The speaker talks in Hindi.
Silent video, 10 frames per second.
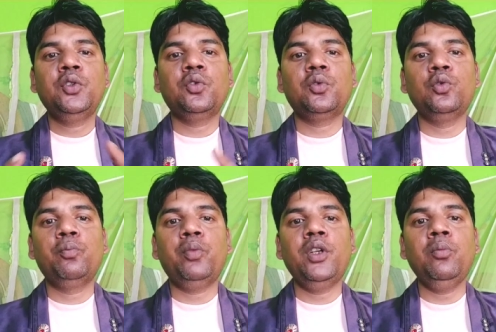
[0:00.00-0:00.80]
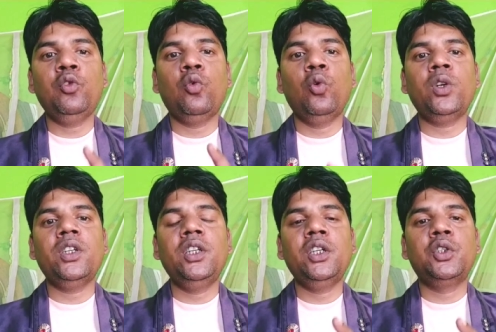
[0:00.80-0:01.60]
कि सुप्रीम
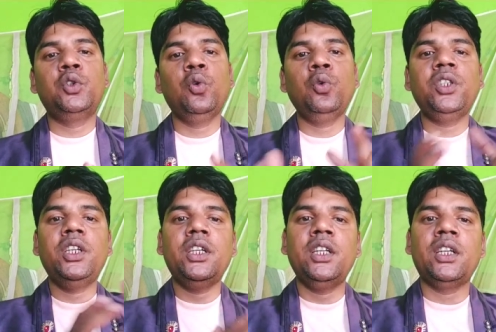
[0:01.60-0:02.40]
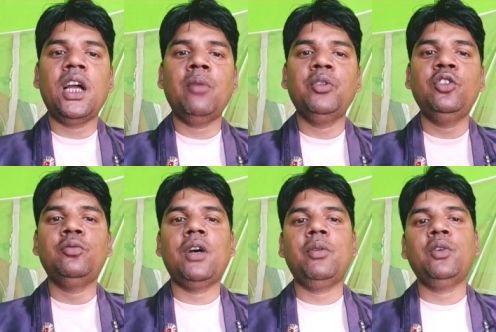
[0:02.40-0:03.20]
कोर्ट ने क्यों जे कि रामदेव
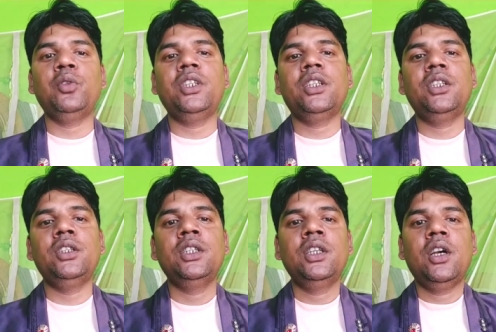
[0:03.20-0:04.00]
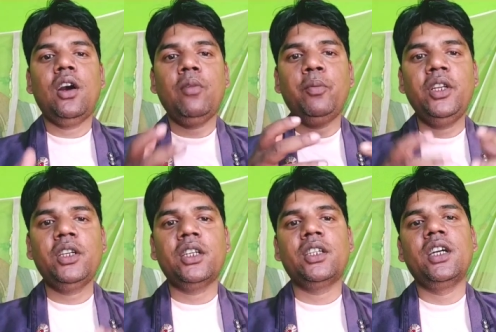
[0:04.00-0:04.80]
बाबा को जे कि अपने
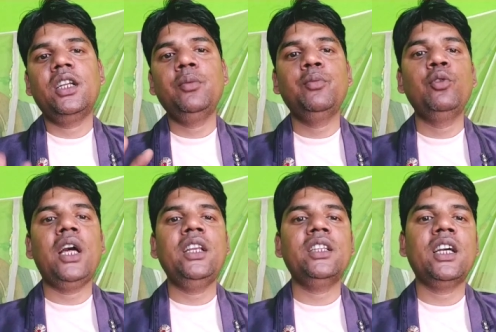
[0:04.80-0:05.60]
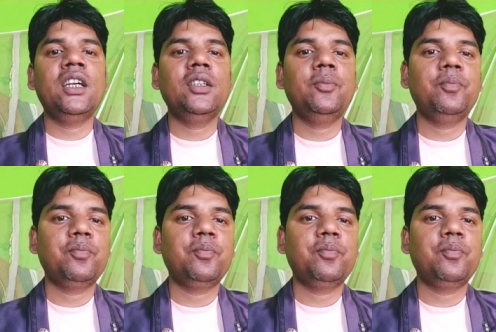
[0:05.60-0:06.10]
कटघरे में बुला लेता है